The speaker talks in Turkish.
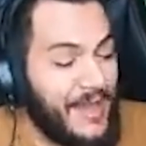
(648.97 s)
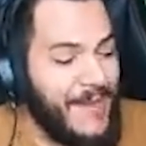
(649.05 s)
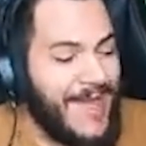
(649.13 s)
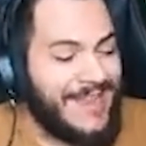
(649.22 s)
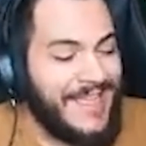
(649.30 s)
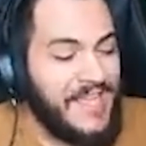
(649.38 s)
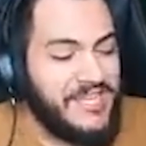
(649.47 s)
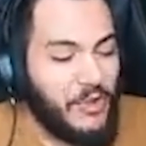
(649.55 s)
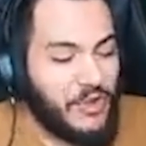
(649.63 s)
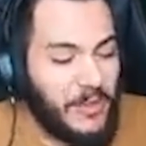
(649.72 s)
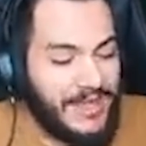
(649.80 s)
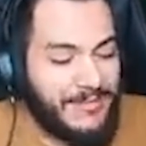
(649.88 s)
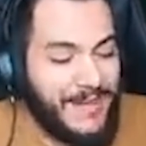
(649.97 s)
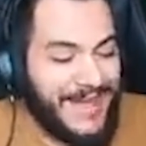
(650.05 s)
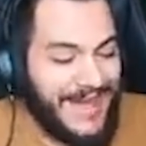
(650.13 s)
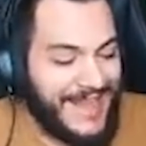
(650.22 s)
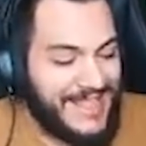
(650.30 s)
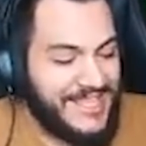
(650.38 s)
temel deyince otomatik ben
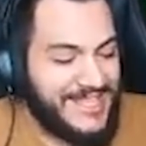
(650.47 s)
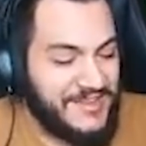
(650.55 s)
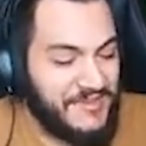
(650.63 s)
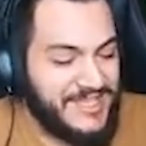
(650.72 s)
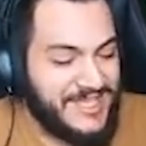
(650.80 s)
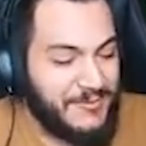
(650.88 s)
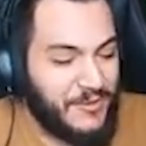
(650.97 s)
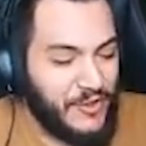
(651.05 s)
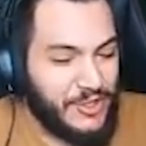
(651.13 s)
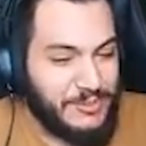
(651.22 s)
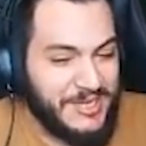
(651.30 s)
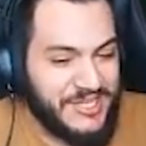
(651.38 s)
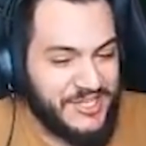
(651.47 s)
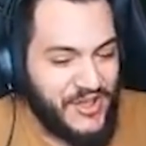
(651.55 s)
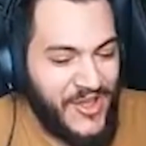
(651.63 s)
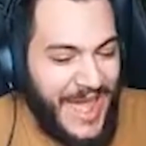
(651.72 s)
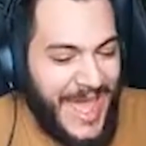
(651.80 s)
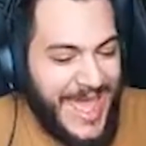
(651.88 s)
Karadeniz şivesi gibi konuşmaya
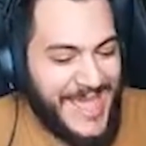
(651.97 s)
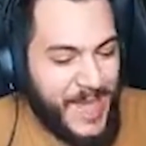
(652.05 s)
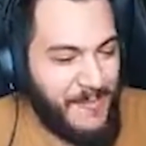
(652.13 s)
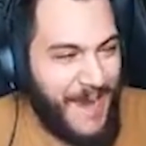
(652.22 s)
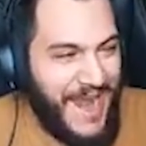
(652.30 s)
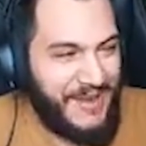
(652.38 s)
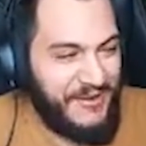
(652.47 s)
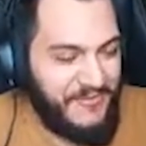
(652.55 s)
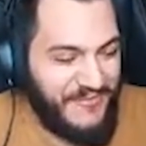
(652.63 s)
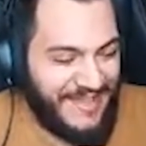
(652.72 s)
çalışıyor ya. Yapayım